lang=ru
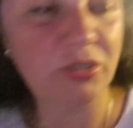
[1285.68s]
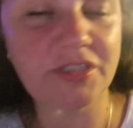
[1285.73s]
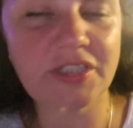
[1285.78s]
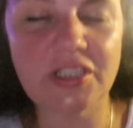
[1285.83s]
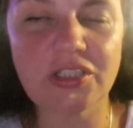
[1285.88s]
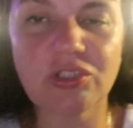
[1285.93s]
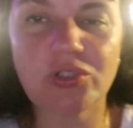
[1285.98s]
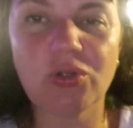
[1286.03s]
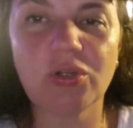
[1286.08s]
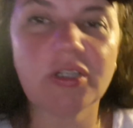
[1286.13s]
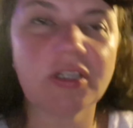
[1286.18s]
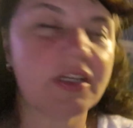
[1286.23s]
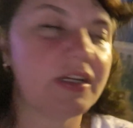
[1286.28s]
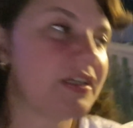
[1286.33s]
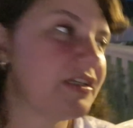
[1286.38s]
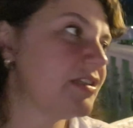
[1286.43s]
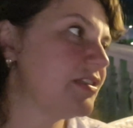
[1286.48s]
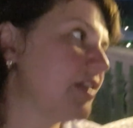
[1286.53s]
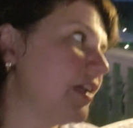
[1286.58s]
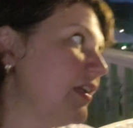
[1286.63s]
Тебе
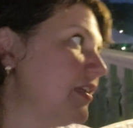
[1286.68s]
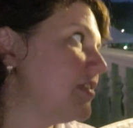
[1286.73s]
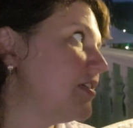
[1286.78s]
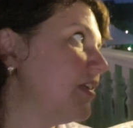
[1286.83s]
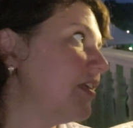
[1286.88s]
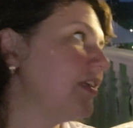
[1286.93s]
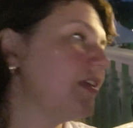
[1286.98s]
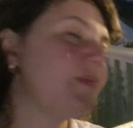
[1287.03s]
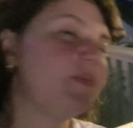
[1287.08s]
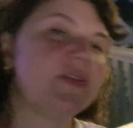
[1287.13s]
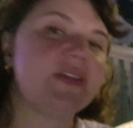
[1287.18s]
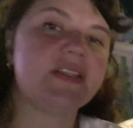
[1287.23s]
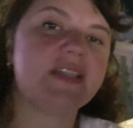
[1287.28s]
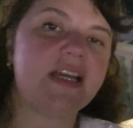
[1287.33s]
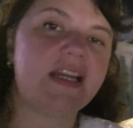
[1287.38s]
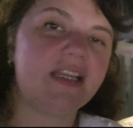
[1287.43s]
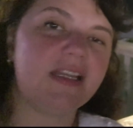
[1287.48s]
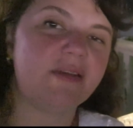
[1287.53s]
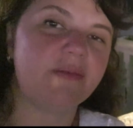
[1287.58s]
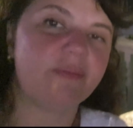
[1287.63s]
столько зрителей
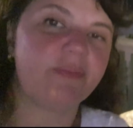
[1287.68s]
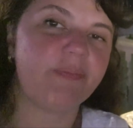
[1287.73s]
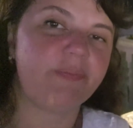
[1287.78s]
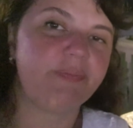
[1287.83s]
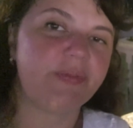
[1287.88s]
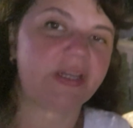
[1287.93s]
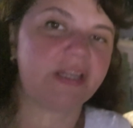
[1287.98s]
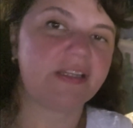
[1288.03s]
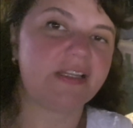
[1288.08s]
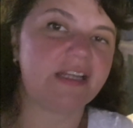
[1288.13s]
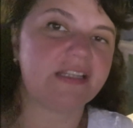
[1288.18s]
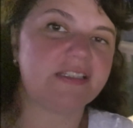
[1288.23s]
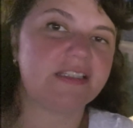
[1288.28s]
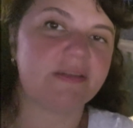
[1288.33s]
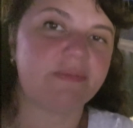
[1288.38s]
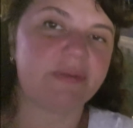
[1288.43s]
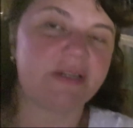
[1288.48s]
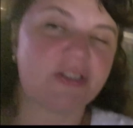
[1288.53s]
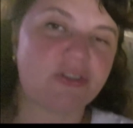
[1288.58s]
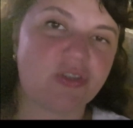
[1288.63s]
написали передать
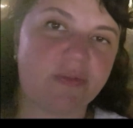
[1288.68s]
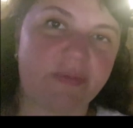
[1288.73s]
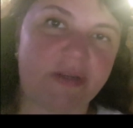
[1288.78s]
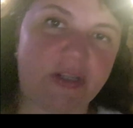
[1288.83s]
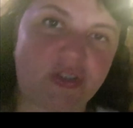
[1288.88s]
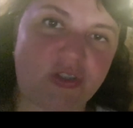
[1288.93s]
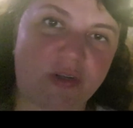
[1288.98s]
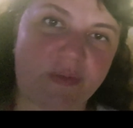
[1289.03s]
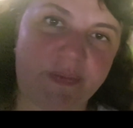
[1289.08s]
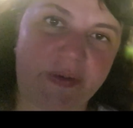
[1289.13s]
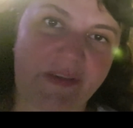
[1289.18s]
тебе большой-большой